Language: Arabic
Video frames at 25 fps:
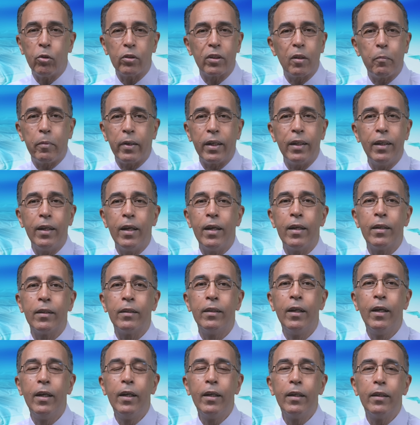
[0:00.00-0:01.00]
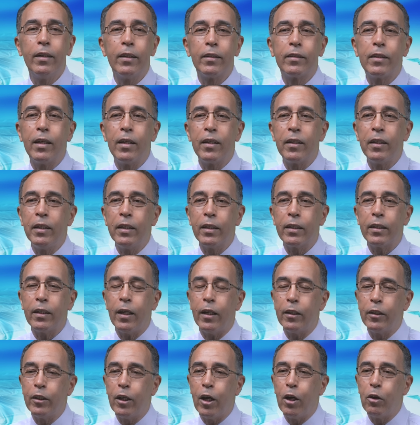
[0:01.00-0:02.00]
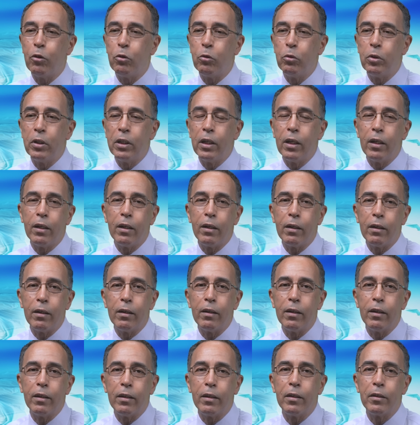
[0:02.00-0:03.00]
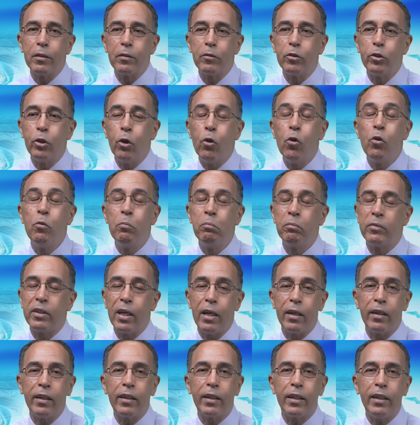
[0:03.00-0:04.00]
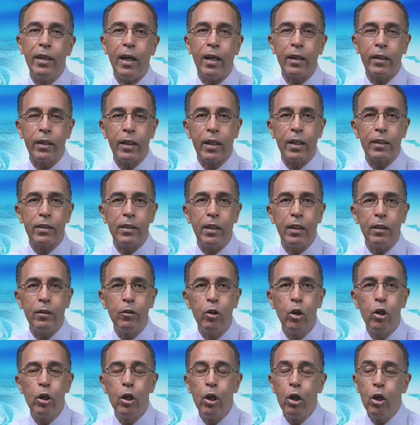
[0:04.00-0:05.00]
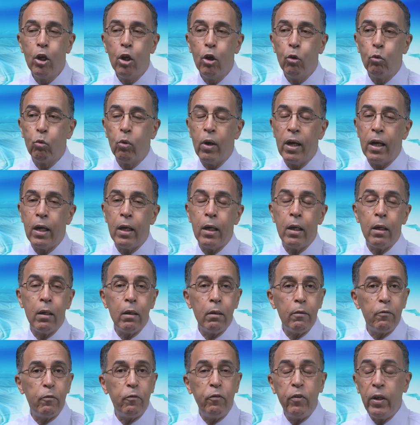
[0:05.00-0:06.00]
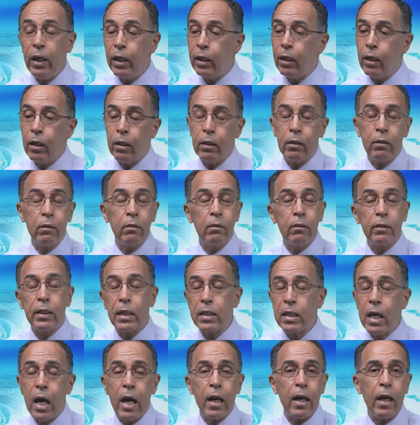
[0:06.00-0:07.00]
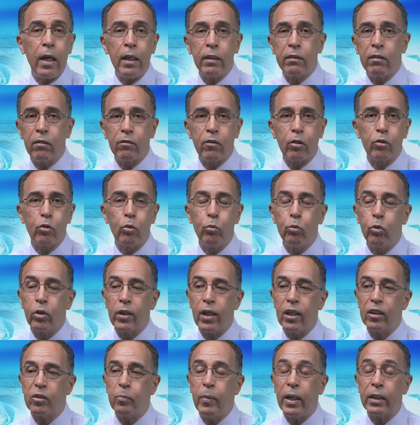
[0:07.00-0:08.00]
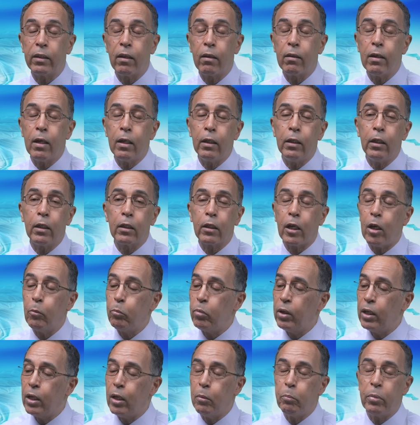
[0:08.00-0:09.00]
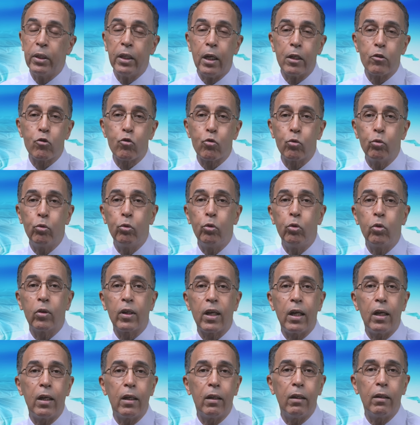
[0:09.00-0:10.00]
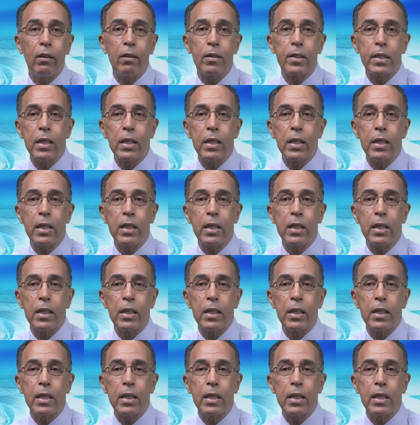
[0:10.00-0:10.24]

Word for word: تعتبر الان آه، تاريخ يعني او آه، آه، يوم تاريخي حقيقه وفعلا تسارعت التطورات بعد ذلك قبل بضعه شهور قال